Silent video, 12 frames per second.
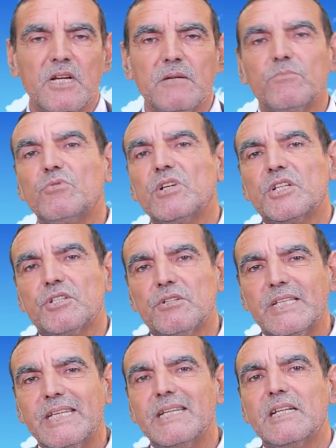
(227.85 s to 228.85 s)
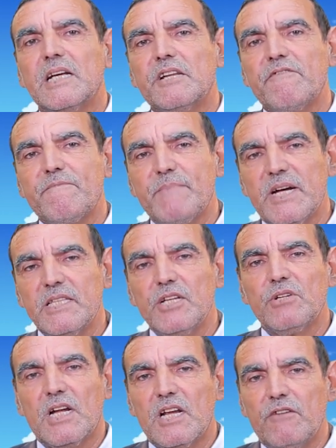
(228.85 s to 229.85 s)
Hein, pour les gens qui n'arrivent pas
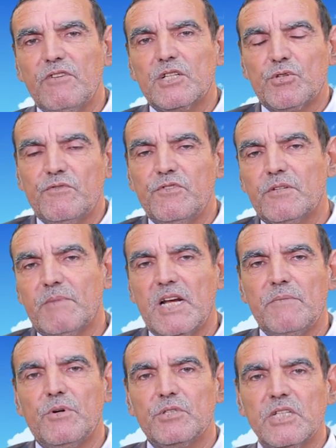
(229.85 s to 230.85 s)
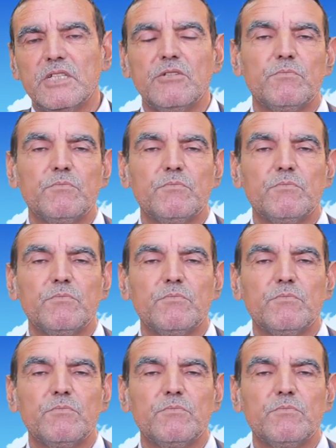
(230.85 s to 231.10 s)
d'ailleurs à l'avoir sous forme alimentaire,